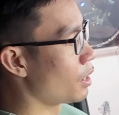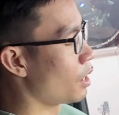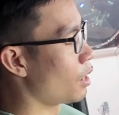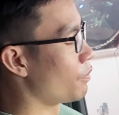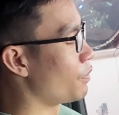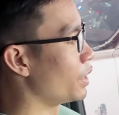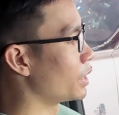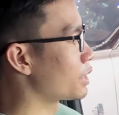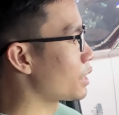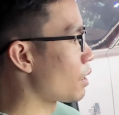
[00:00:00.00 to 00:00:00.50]

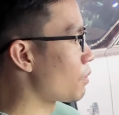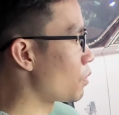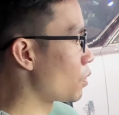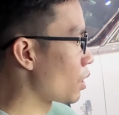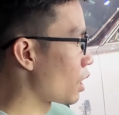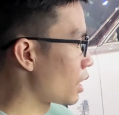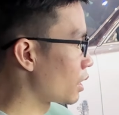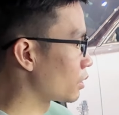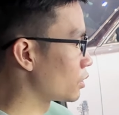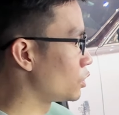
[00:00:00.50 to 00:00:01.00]
Ở phía sau vô
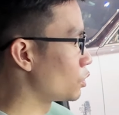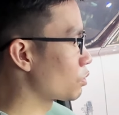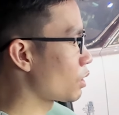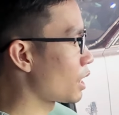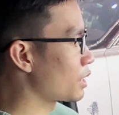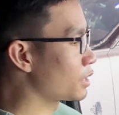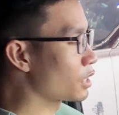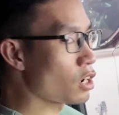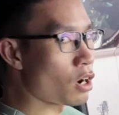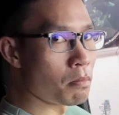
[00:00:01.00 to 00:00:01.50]
lăng chúng
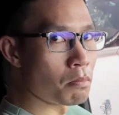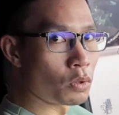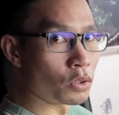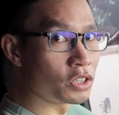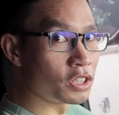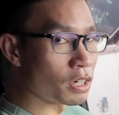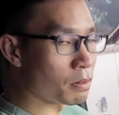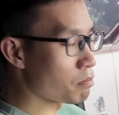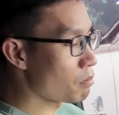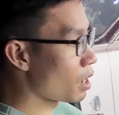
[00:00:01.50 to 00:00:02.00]
ta sẽ có
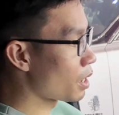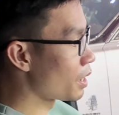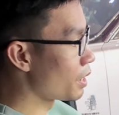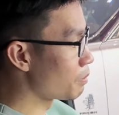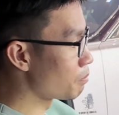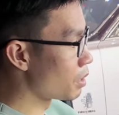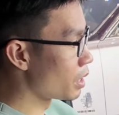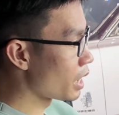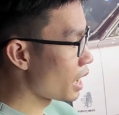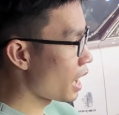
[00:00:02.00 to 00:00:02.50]
một chiếc màn
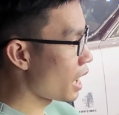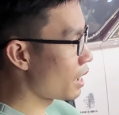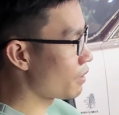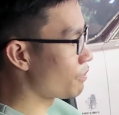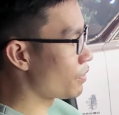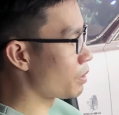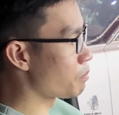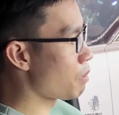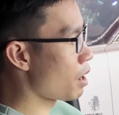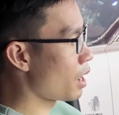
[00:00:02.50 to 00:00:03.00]
hình
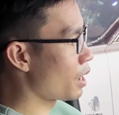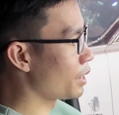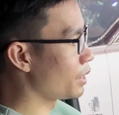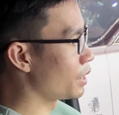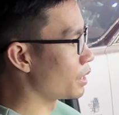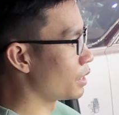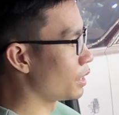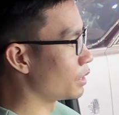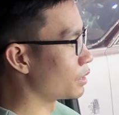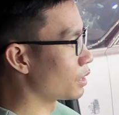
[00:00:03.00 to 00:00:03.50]
12,3
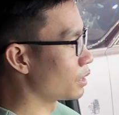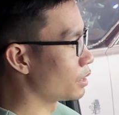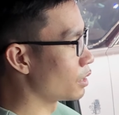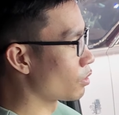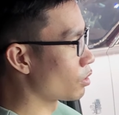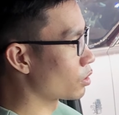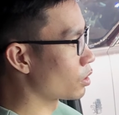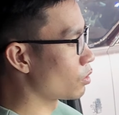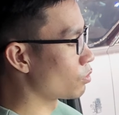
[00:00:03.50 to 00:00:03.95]
inch hiển thị rất nhiều các